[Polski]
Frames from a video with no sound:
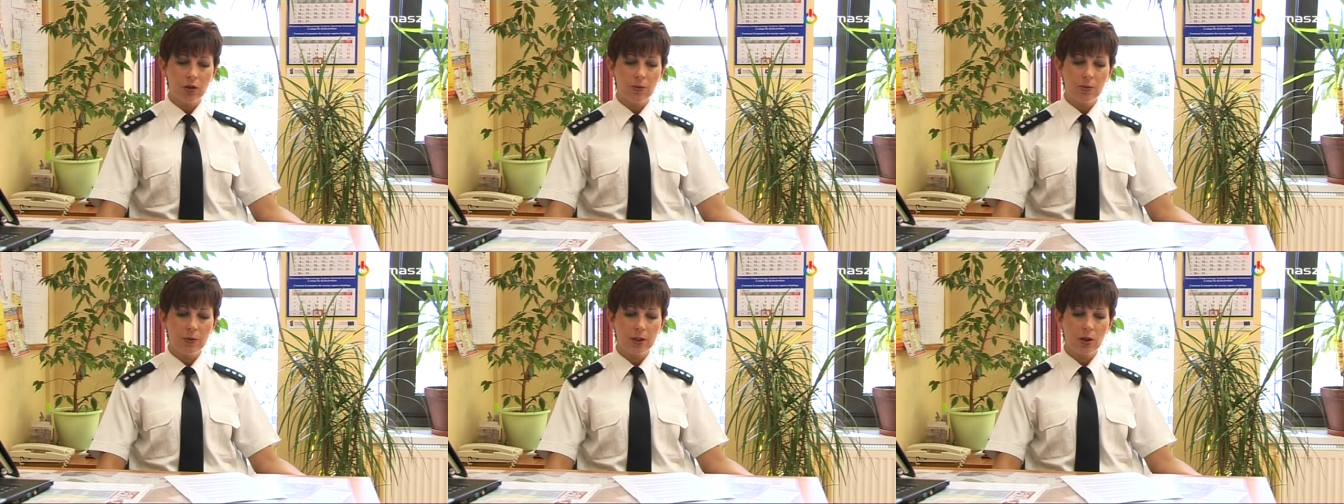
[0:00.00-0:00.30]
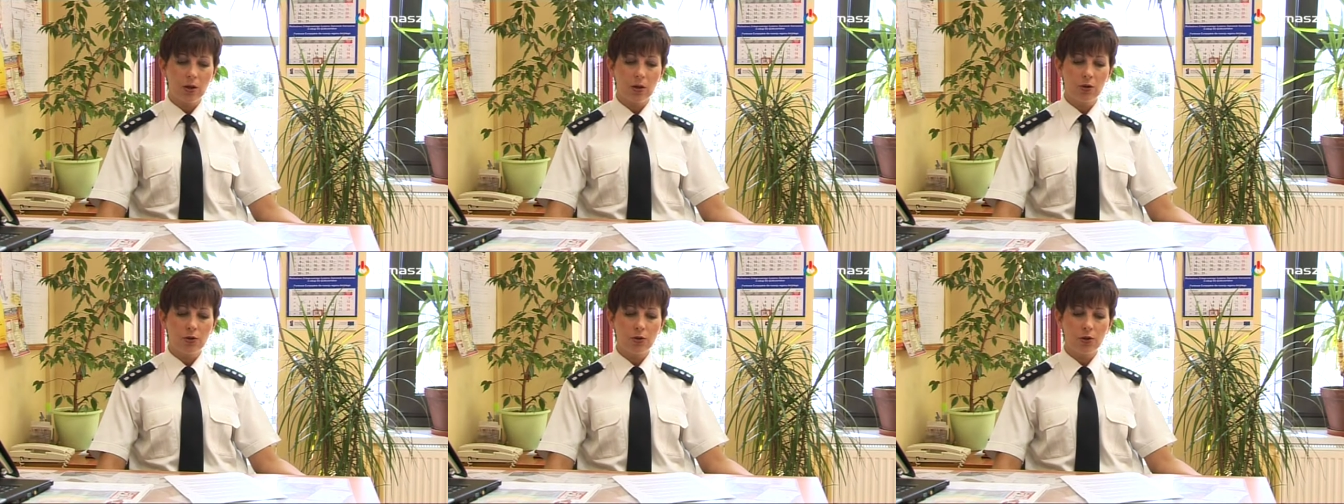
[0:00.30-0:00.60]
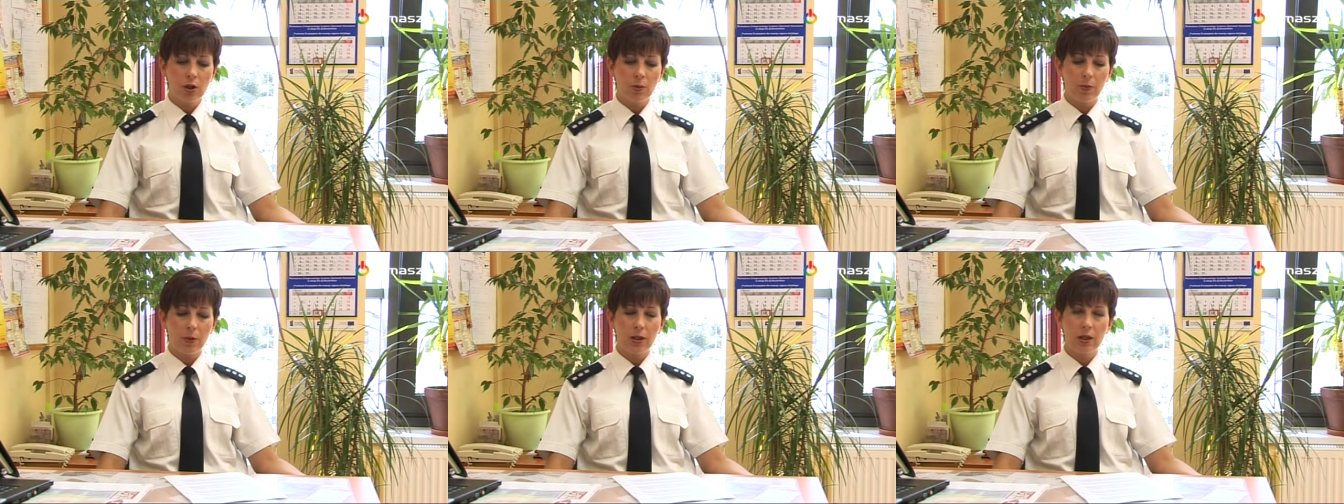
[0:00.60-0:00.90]
lipca o
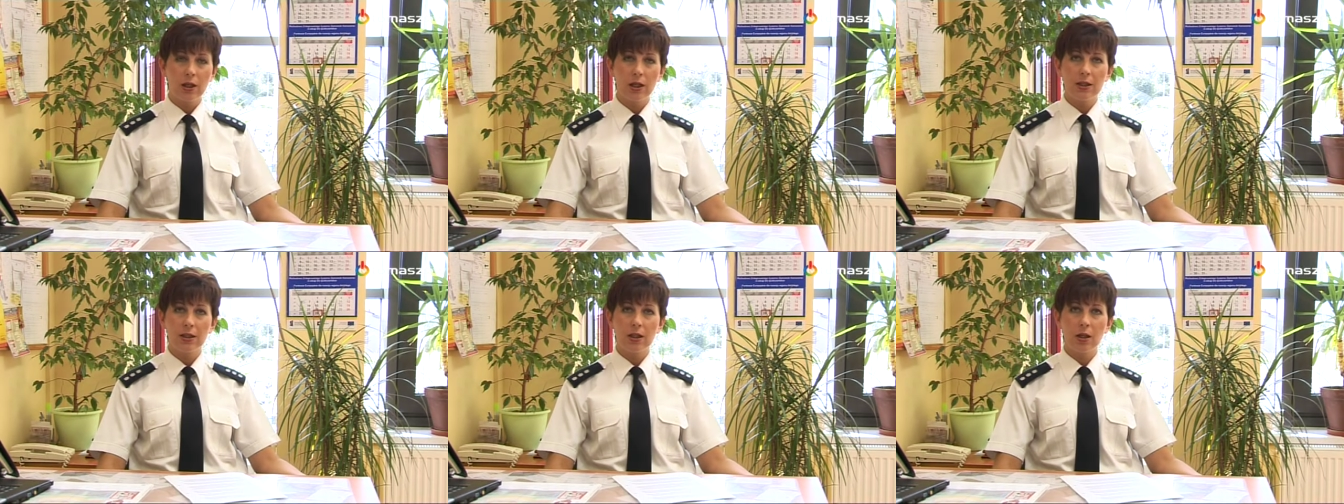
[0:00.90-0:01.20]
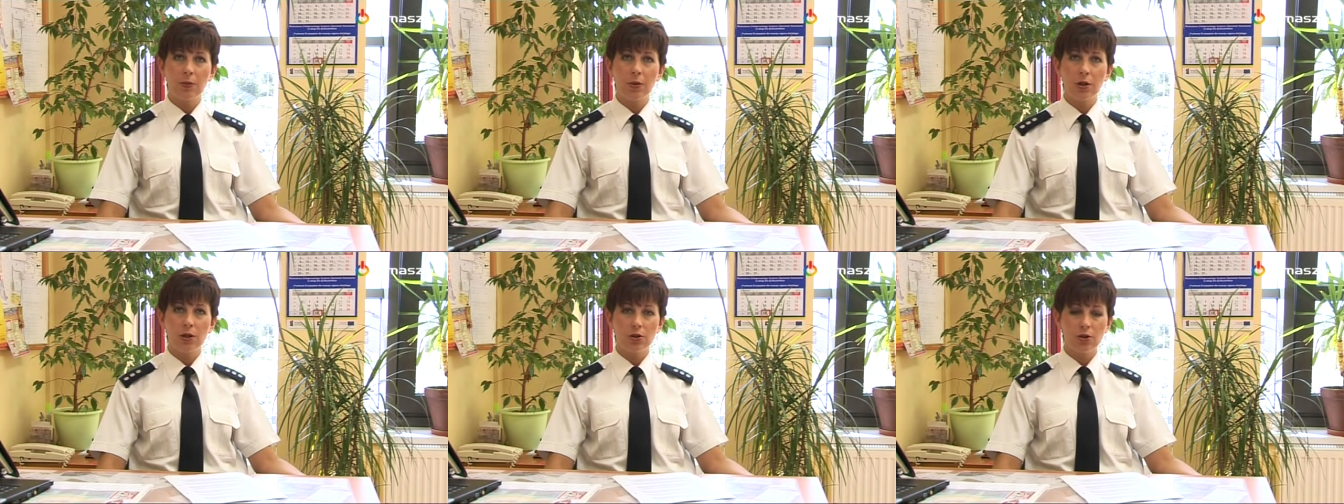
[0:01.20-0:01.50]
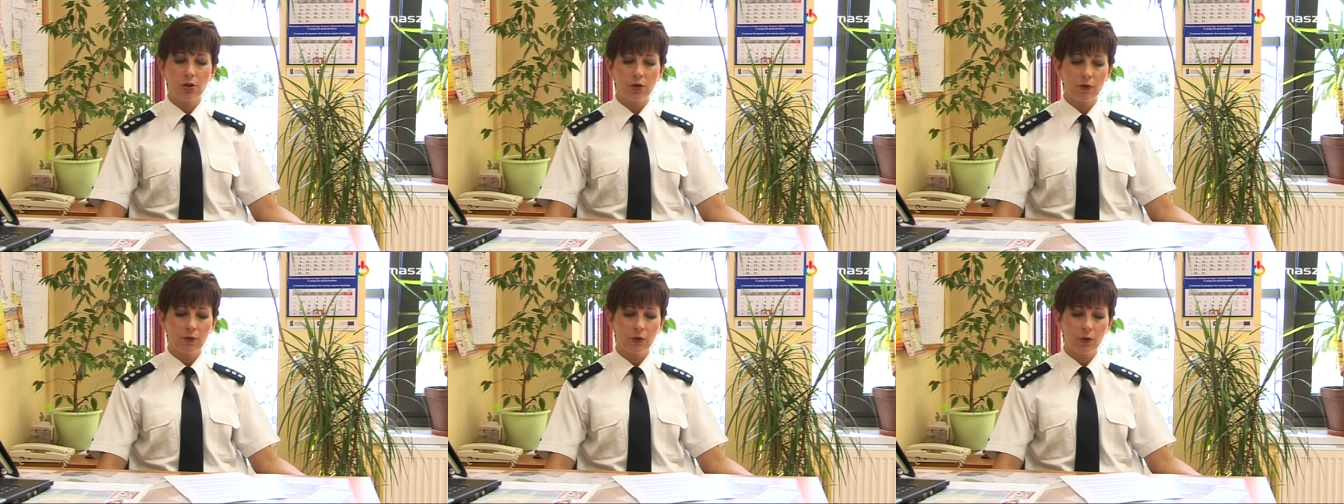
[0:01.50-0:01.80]
godzinie
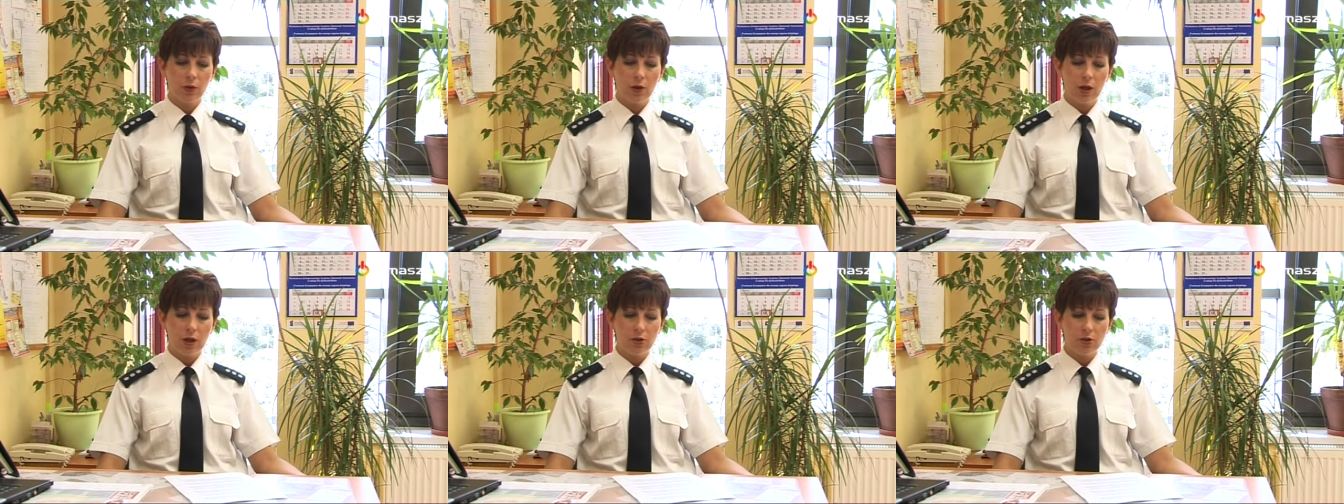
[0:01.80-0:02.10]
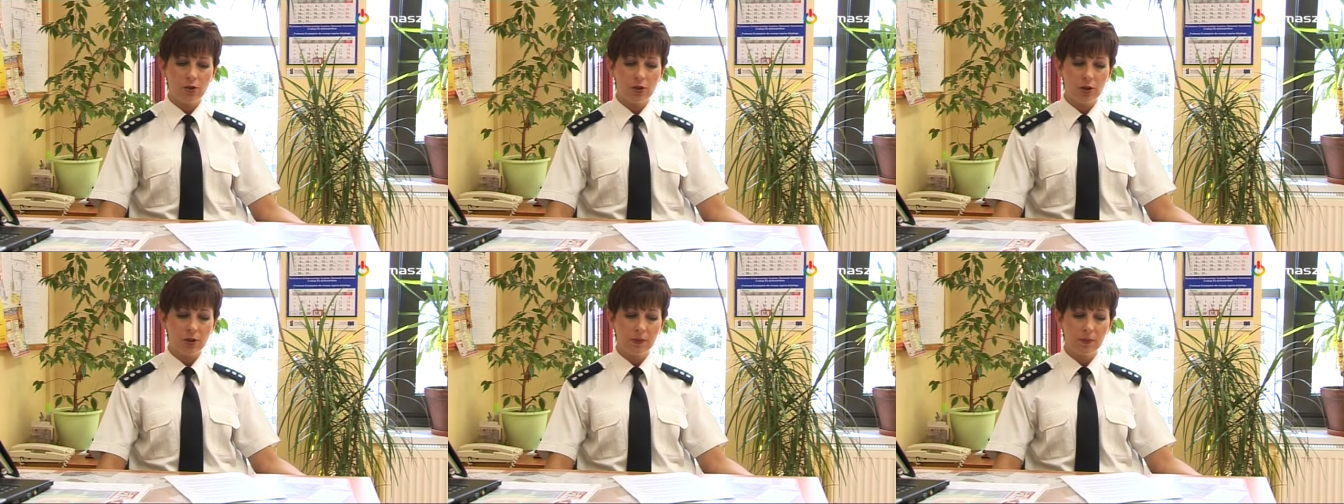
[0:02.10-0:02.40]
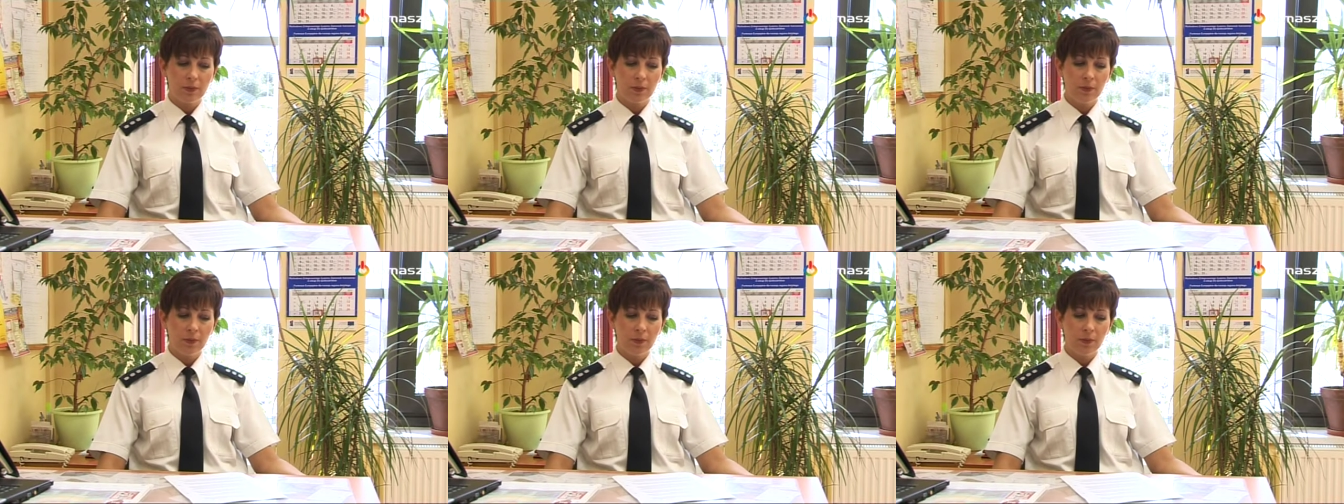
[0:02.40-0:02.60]
15.50 w ujeździe.